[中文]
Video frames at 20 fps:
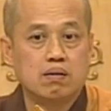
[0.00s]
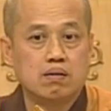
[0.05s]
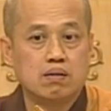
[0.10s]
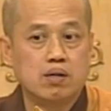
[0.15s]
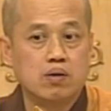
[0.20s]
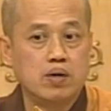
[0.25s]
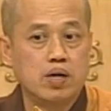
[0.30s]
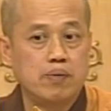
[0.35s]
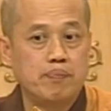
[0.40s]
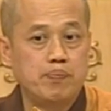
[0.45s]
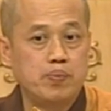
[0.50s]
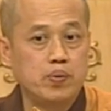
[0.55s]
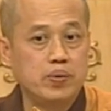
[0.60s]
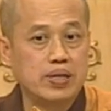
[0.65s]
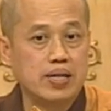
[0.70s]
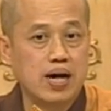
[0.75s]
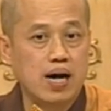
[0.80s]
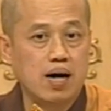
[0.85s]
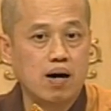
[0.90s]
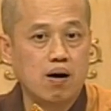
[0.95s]
各位不
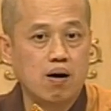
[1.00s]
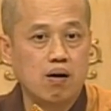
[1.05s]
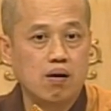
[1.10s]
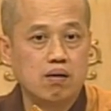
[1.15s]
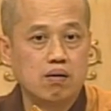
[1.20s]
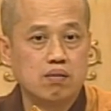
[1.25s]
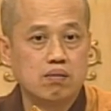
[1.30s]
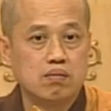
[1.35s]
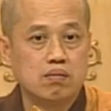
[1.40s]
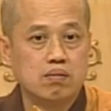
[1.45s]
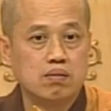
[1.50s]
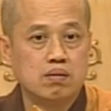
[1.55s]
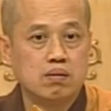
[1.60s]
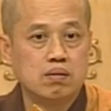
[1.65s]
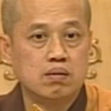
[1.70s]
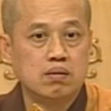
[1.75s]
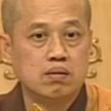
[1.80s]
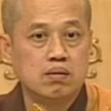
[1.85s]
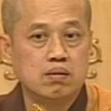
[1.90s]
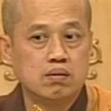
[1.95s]
一样哦，
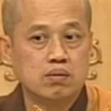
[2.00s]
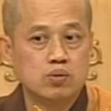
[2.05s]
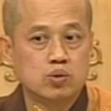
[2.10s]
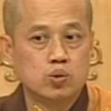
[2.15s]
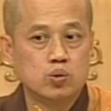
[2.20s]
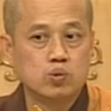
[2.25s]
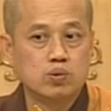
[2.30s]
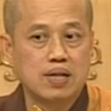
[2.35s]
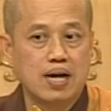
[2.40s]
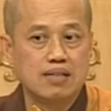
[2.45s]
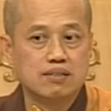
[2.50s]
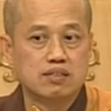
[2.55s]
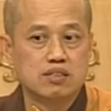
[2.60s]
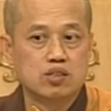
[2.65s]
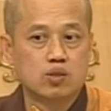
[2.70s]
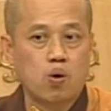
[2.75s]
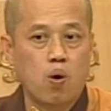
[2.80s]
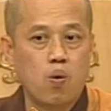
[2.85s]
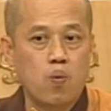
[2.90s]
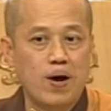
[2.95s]
出产是
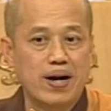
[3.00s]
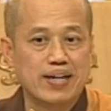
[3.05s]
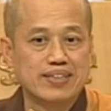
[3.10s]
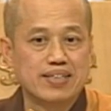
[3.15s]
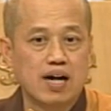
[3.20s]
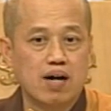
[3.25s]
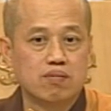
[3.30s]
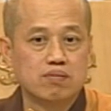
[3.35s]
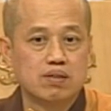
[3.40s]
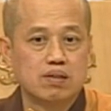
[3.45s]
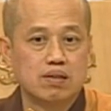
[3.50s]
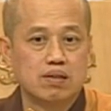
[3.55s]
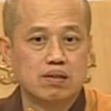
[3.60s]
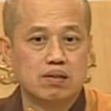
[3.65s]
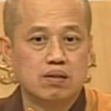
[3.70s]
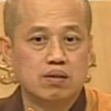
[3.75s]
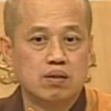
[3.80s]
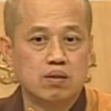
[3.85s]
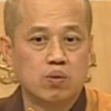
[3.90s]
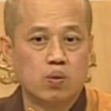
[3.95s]
共外道的，
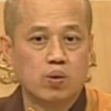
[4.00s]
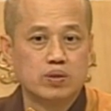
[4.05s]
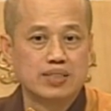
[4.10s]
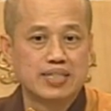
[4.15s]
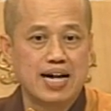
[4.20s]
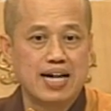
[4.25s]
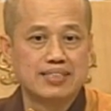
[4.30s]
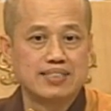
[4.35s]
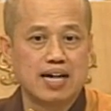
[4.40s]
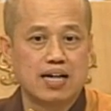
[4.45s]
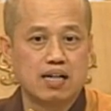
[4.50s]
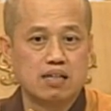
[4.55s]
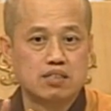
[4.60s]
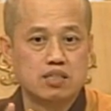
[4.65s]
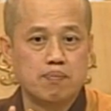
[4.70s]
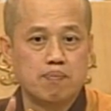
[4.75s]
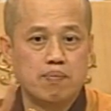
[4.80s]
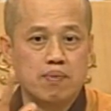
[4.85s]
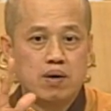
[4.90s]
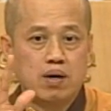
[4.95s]
我现在讲的
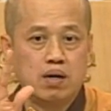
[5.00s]
是